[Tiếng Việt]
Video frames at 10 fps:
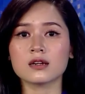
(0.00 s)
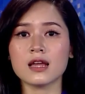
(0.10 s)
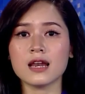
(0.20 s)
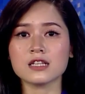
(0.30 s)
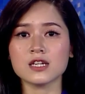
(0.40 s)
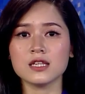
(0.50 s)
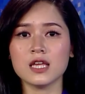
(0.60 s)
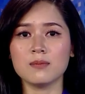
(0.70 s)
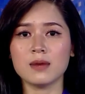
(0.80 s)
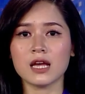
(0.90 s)
Đây là trách
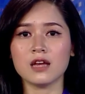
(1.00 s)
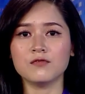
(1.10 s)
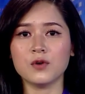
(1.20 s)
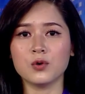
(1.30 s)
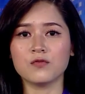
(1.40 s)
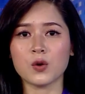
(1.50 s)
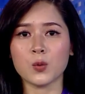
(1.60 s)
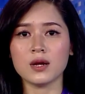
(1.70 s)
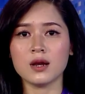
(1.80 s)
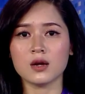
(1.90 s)
nhiệm là nghĩa vụ và
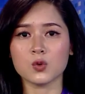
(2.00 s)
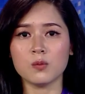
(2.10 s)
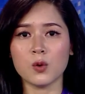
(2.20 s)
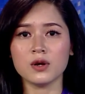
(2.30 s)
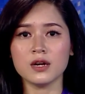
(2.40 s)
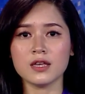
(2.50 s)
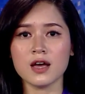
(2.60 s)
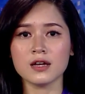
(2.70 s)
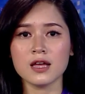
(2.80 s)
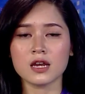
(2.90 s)
quyền lợi của mỗi người
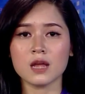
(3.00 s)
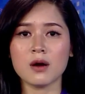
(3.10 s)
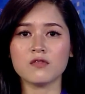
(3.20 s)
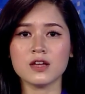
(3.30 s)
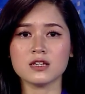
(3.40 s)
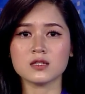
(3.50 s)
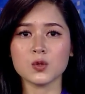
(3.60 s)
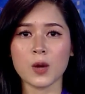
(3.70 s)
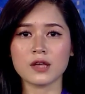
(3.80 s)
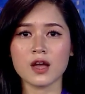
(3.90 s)
dân để bảo vệ
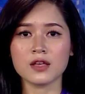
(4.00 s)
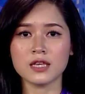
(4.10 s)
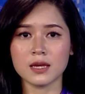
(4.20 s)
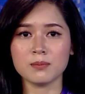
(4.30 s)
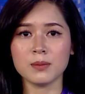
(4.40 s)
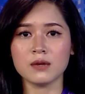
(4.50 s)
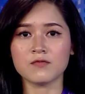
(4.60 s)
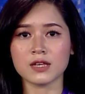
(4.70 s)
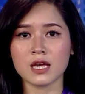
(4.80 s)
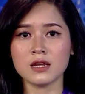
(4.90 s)
sức khỏe cho chính mình
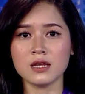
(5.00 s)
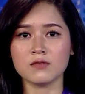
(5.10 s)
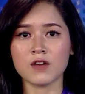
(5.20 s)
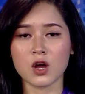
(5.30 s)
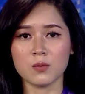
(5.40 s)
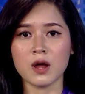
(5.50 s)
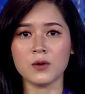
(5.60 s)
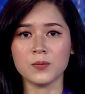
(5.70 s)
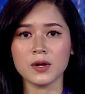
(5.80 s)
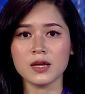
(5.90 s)
và gia đình và cộng
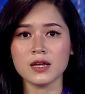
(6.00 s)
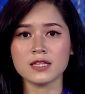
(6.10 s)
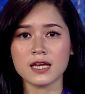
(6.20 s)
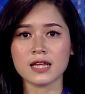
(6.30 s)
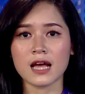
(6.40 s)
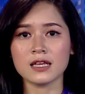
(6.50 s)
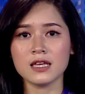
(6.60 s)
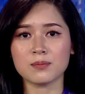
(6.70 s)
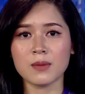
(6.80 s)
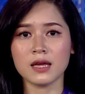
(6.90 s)
đồng. Chiến thắng
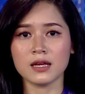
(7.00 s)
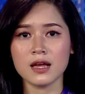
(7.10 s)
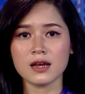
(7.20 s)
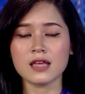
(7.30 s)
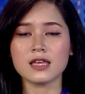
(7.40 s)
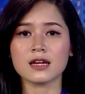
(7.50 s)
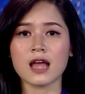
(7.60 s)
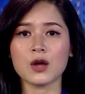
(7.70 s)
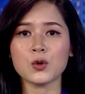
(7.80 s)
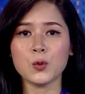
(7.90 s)
dịch bệnh là chiến
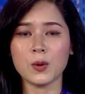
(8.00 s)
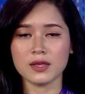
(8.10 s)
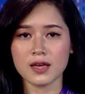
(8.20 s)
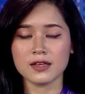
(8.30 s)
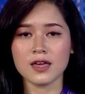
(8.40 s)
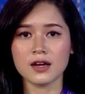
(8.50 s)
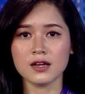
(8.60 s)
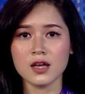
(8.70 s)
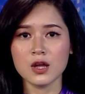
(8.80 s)
thắng của nhân dân.